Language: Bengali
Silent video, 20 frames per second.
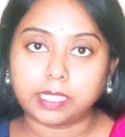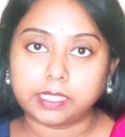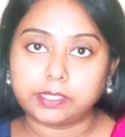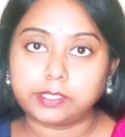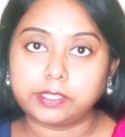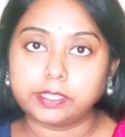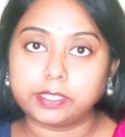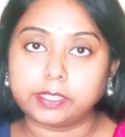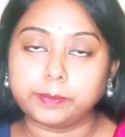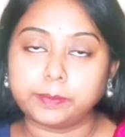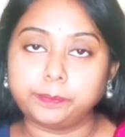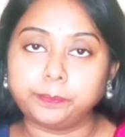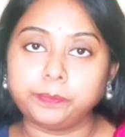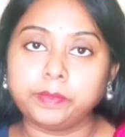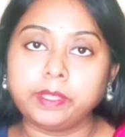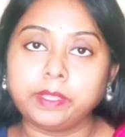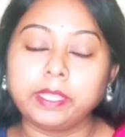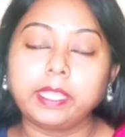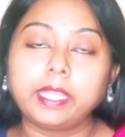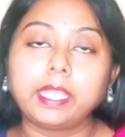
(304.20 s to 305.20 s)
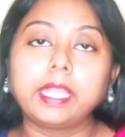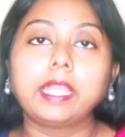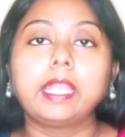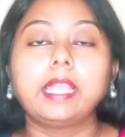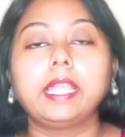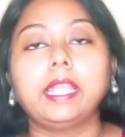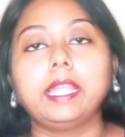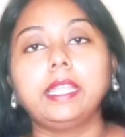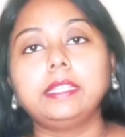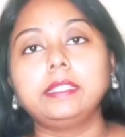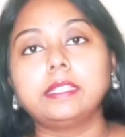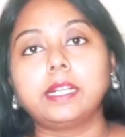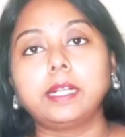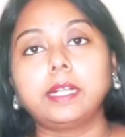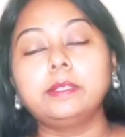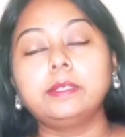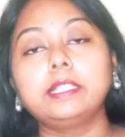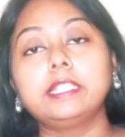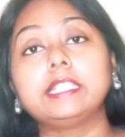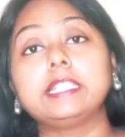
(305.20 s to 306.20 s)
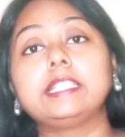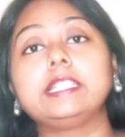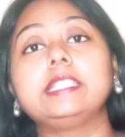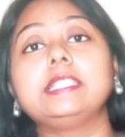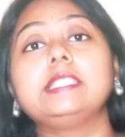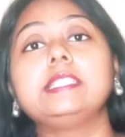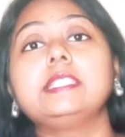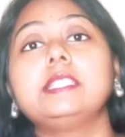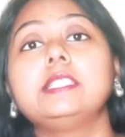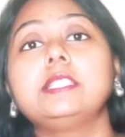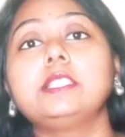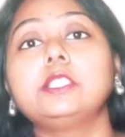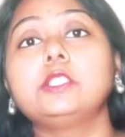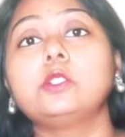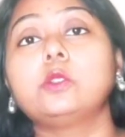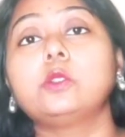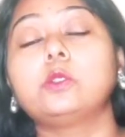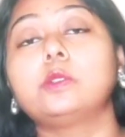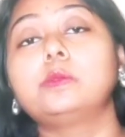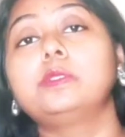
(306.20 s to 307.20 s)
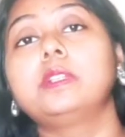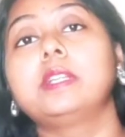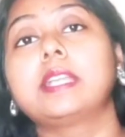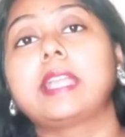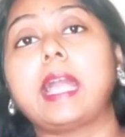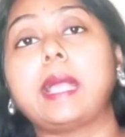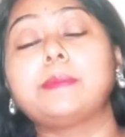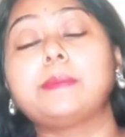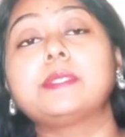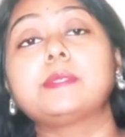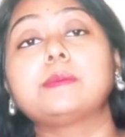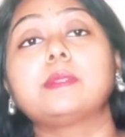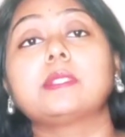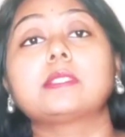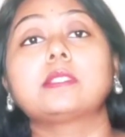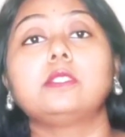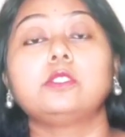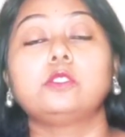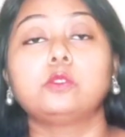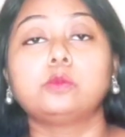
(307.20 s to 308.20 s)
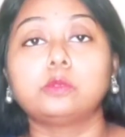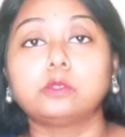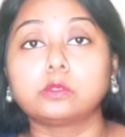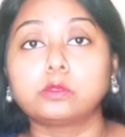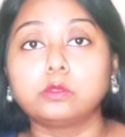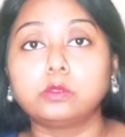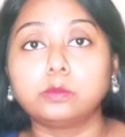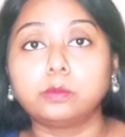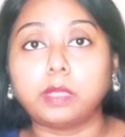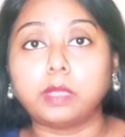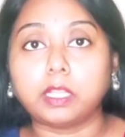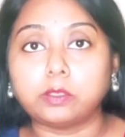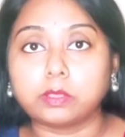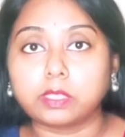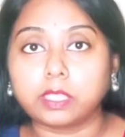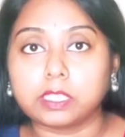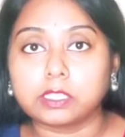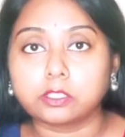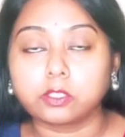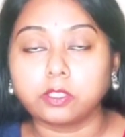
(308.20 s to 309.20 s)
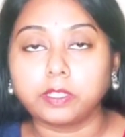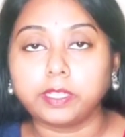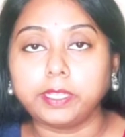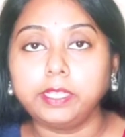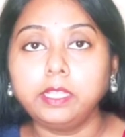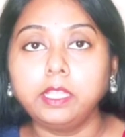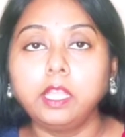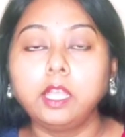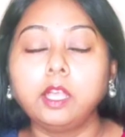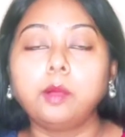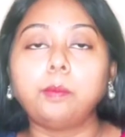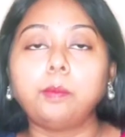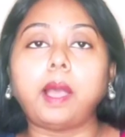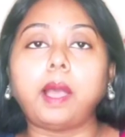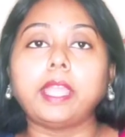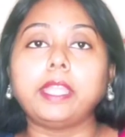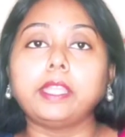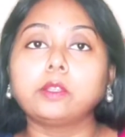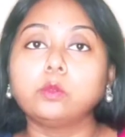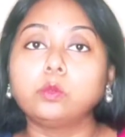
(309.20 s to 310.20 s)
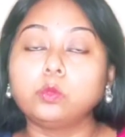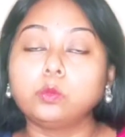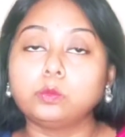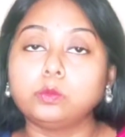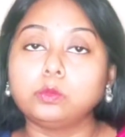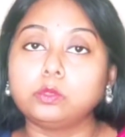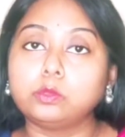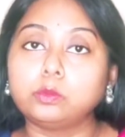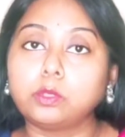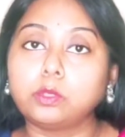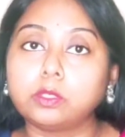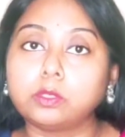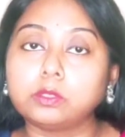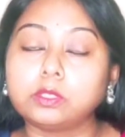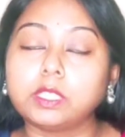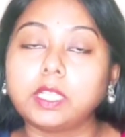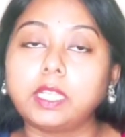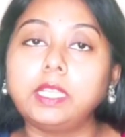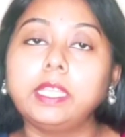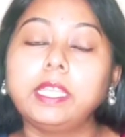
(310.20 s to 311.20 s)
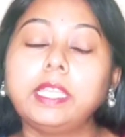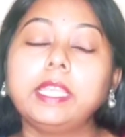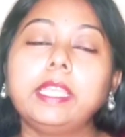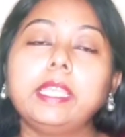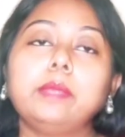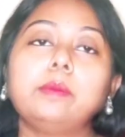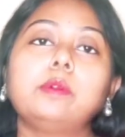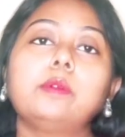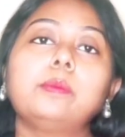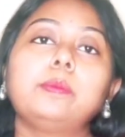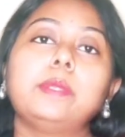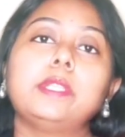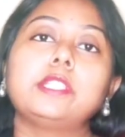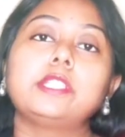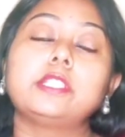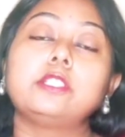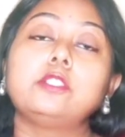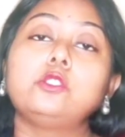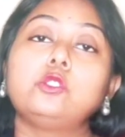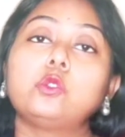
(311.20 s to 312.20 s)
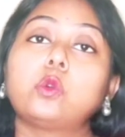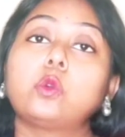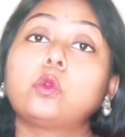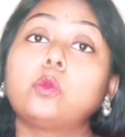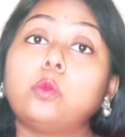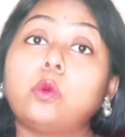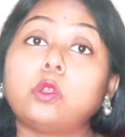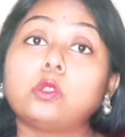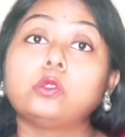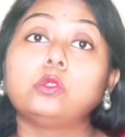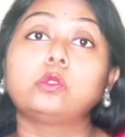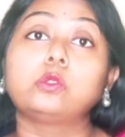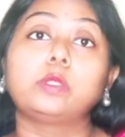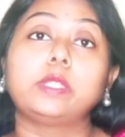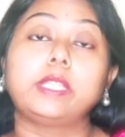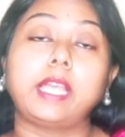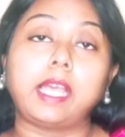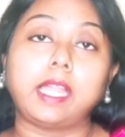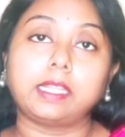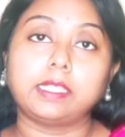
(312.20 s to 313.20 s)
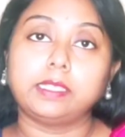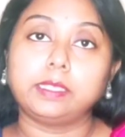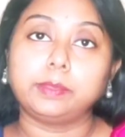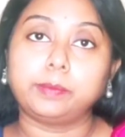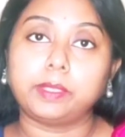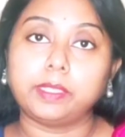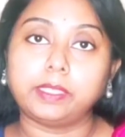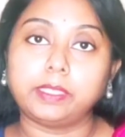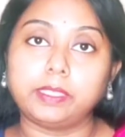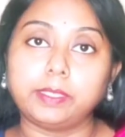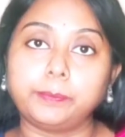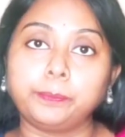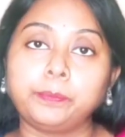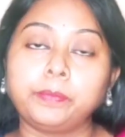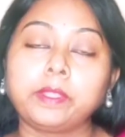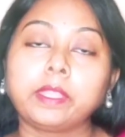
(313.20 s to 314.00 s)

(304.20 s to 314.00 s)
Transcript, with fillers: নাইট্রিকাম এটা রিজিডিটি অফ ক্যাপস মাসলের উপর খুব ভালো কাজ করে পায়ে খুব দুর্বলতা এবং পেশেন্ট চোখ বন্ধ করে হাঁটতে পারে না